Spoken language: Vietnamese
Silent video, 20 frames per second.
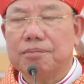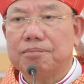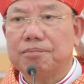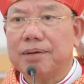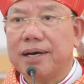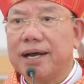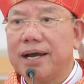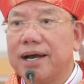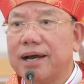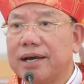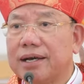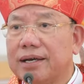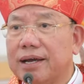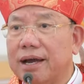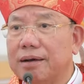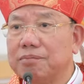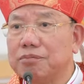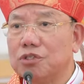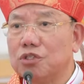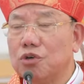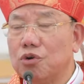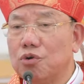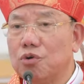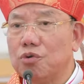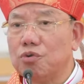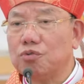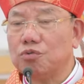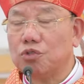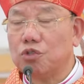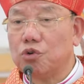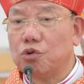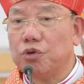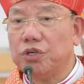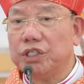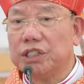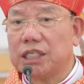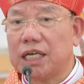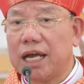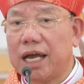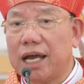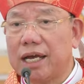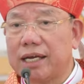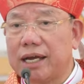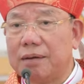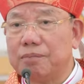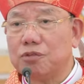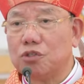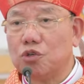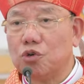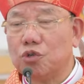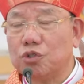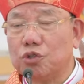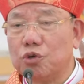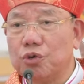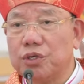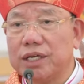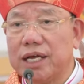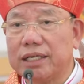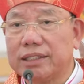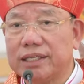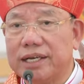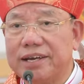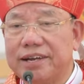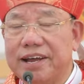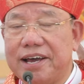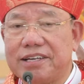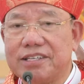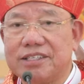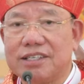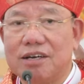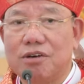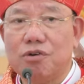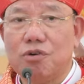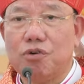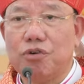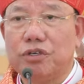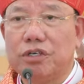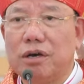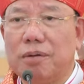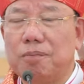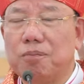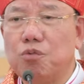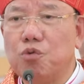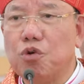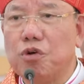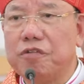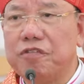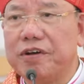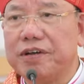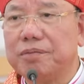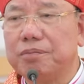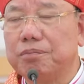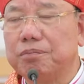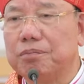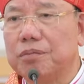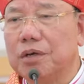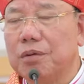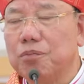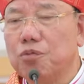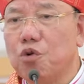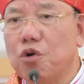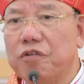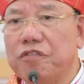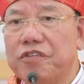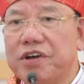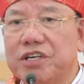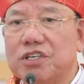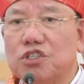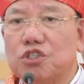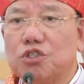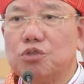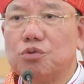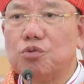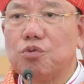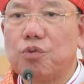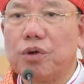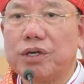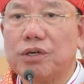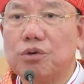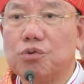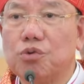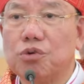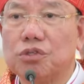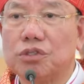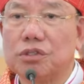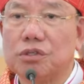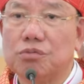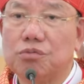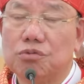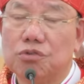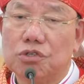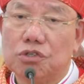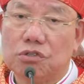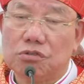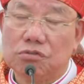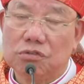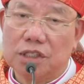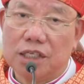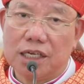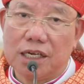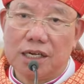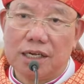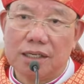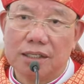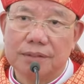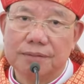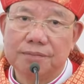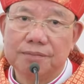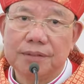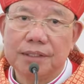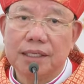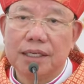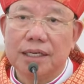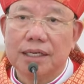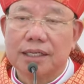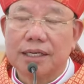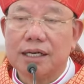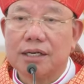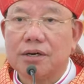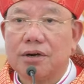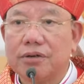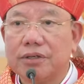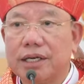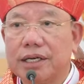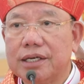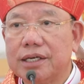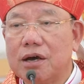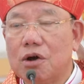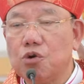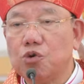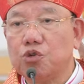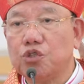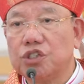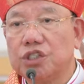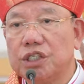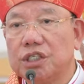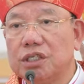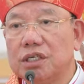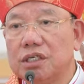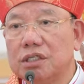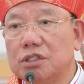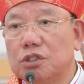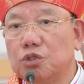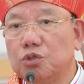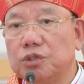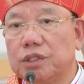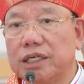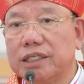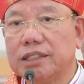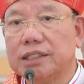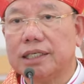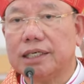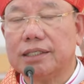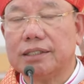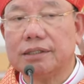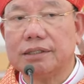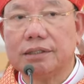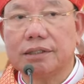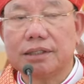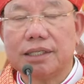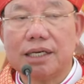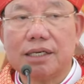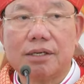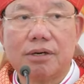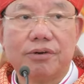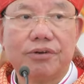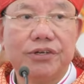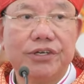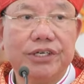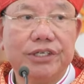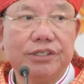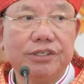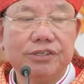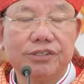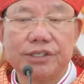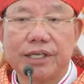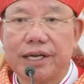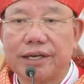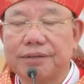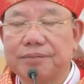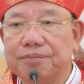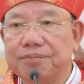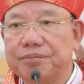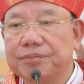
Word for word: mà cám dỗ, dối trá, cám dỗ tội nạn tệ nạn xã hội đang bua vậy bùa vây xung quanh cuộc sống của chúng ta. Các con hãy cầu xin ơn Chúa Thánh Thần. Các con ý thức rằng